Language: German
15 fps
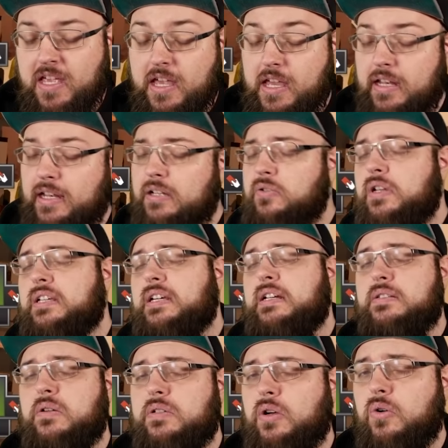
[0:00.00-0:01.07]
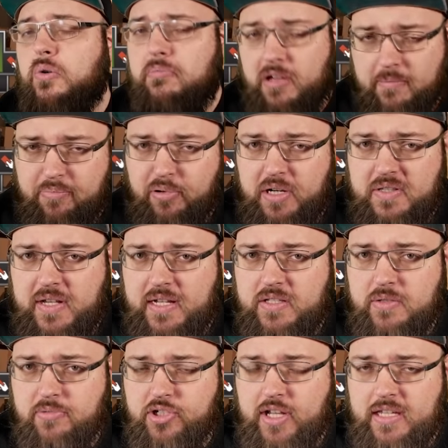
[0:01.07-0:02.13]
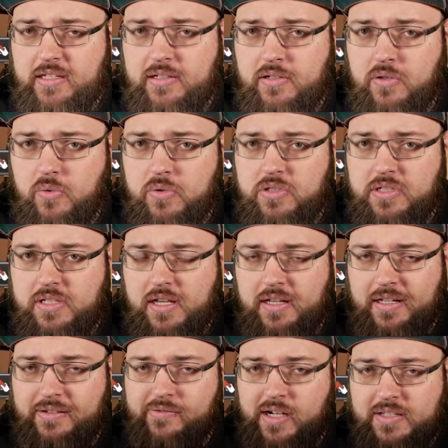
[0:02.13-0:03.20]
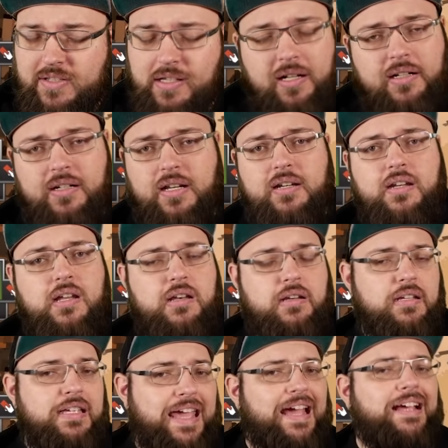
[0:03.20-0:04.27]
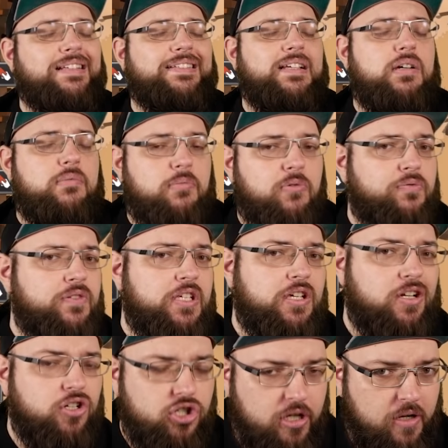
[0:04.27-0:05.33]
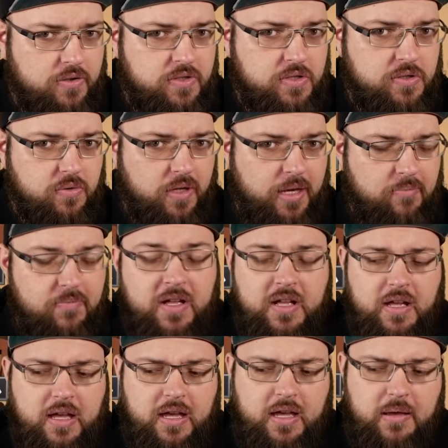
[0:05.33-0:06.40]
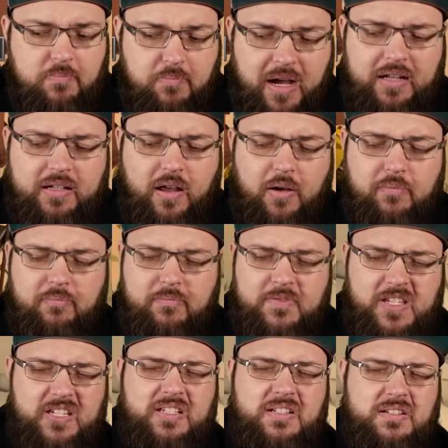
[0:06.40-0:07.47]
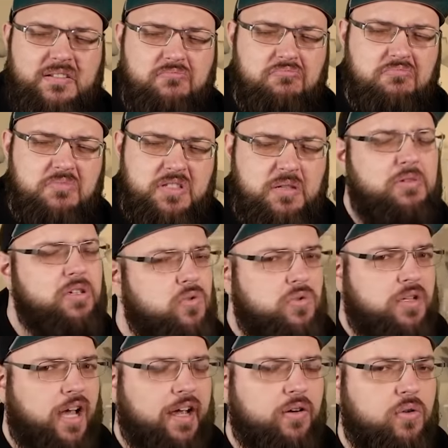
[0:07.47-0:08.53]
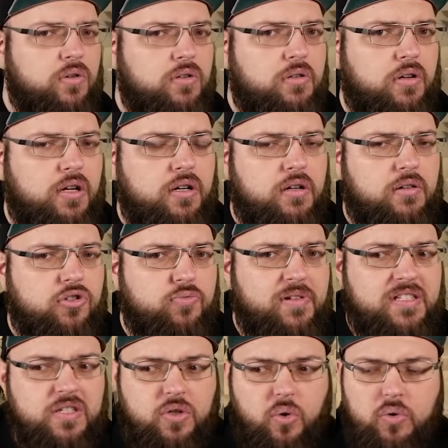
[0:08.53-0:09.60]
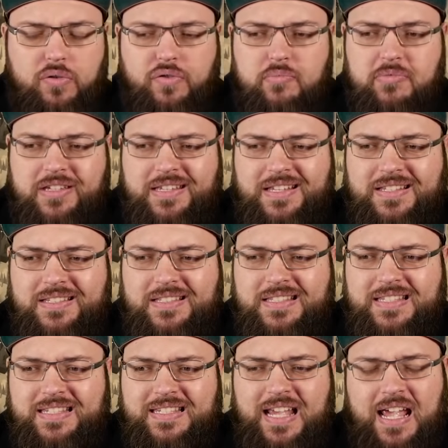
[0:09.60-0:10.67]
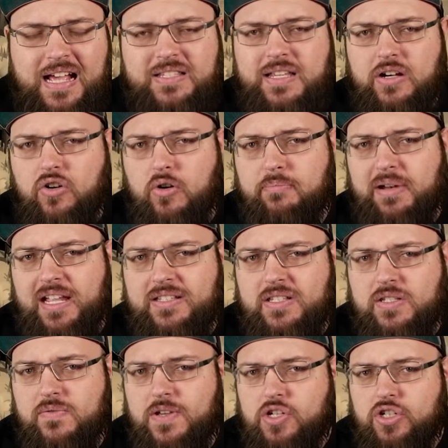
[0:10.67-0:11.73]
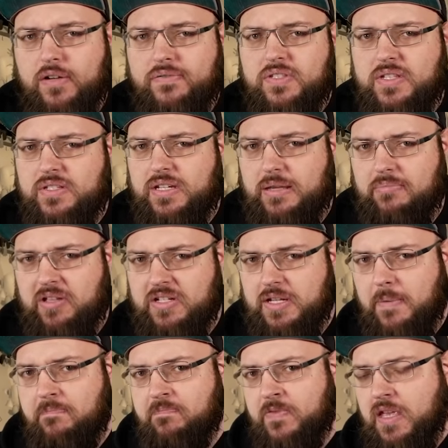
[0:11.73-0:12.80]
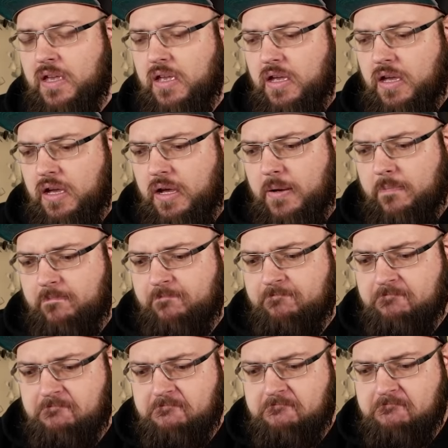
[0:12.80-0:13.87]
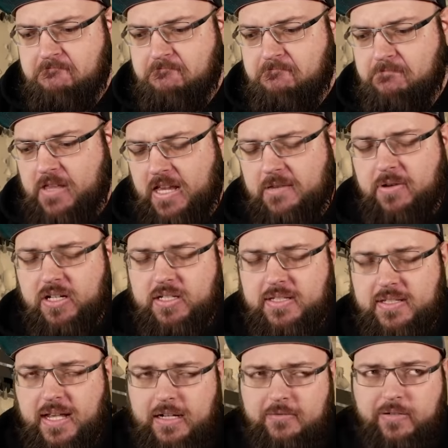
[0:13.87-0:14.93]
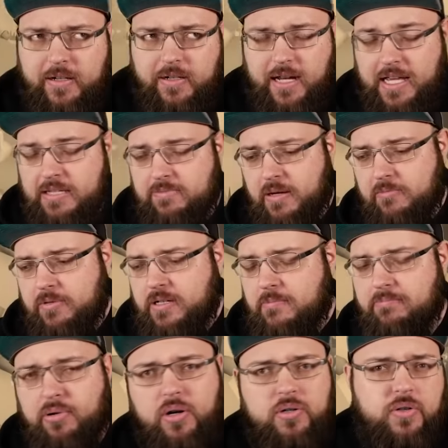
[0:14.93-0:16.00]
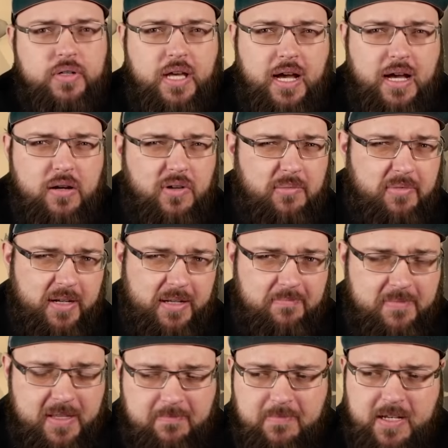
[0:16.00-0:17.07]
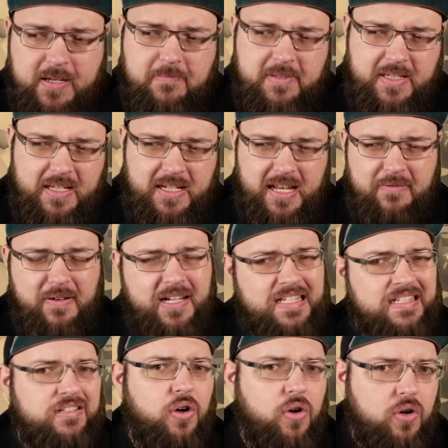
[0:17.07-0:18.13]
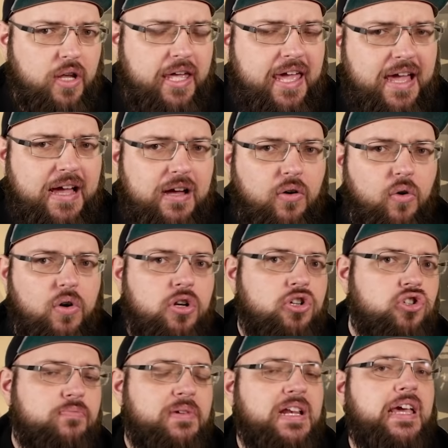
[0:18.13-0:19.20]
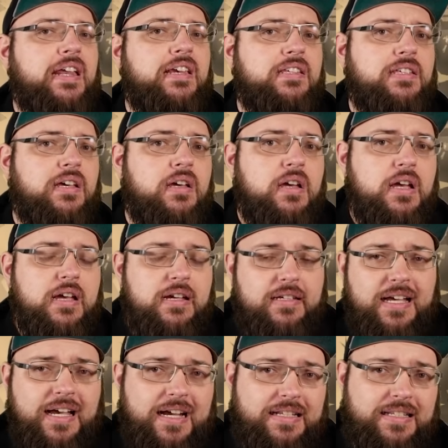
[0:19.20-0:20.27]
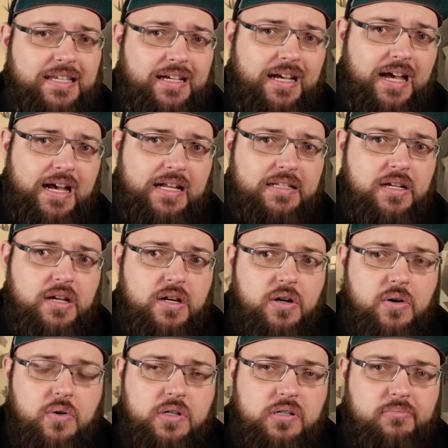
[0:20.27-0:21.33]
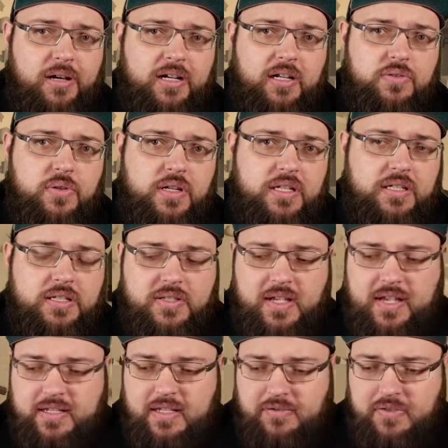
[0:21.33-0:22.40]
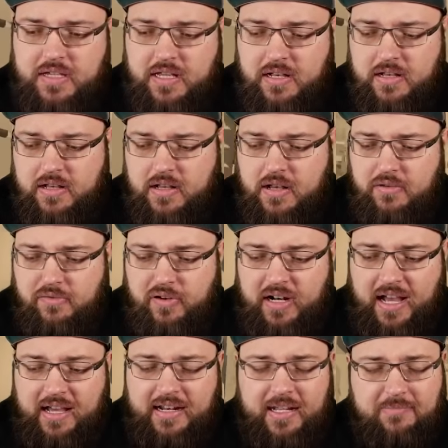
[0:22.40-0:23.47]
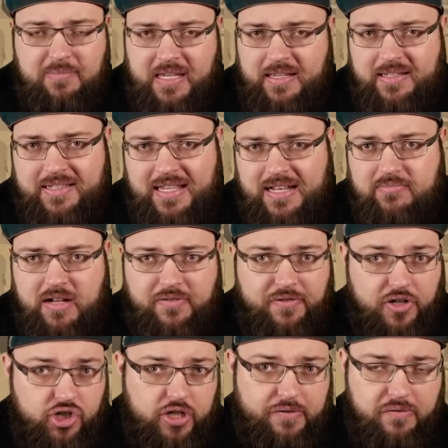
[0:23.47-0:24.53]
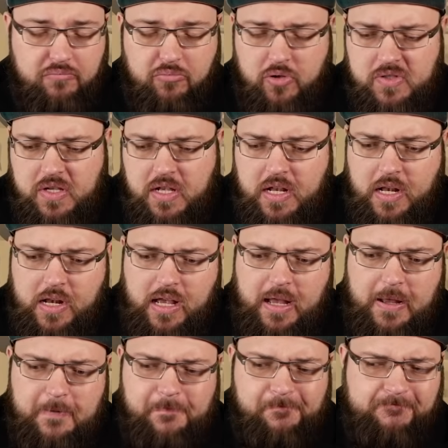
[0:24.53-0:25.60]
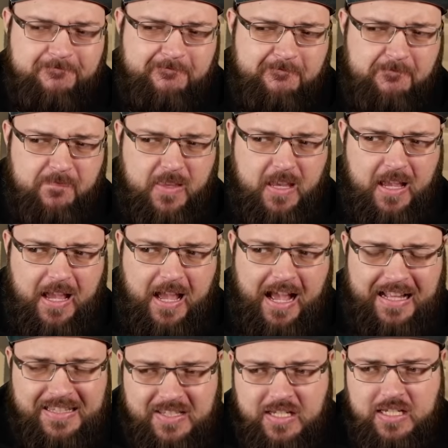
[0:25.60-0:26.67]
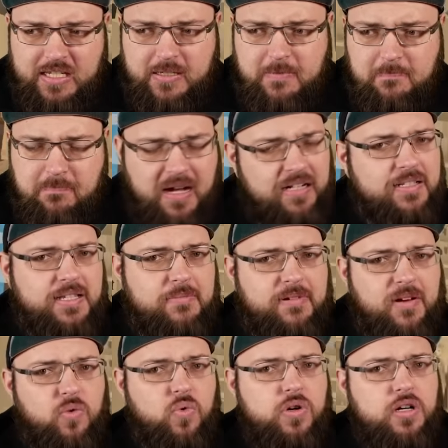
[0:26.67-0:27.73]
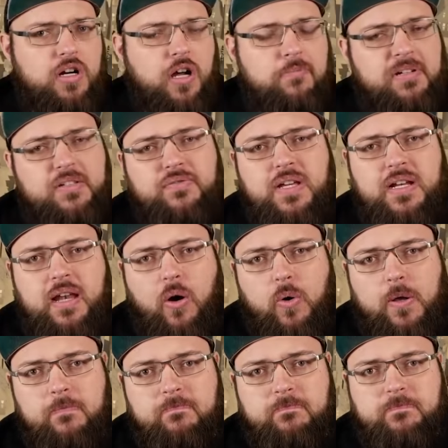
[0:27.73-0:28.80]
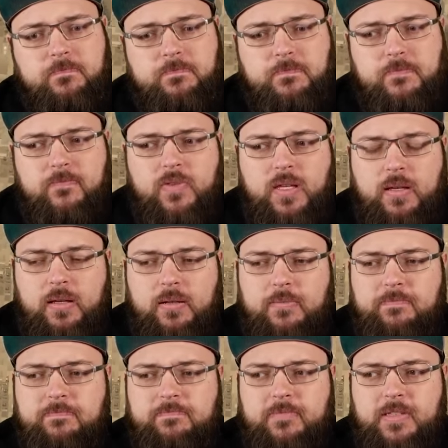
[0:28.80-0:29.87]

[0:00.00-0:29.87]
Natürlich geht es auch darum, Polizei zu bestechen und äh, rivalisierenden Gangs auf die Schnauze zu geben. Äh, macht an sich einen ziemlich Eindruck, äh, spielt sich rund für mich, ist ein sehr, sehr komplexes Wirtschaftssystem hinter. Ähm, ich möchte nicht sagen vergleichbar mit einem Port Royal oder mit einem, mit einem Siedler, weil es doch eher Rollenspielähnliche Charaktere hat und man natürlich sehr, sehr viel von A nach B selber verschiffen muss. Ähm, an sich macht es aber unglaublich viel Laune. Ähm,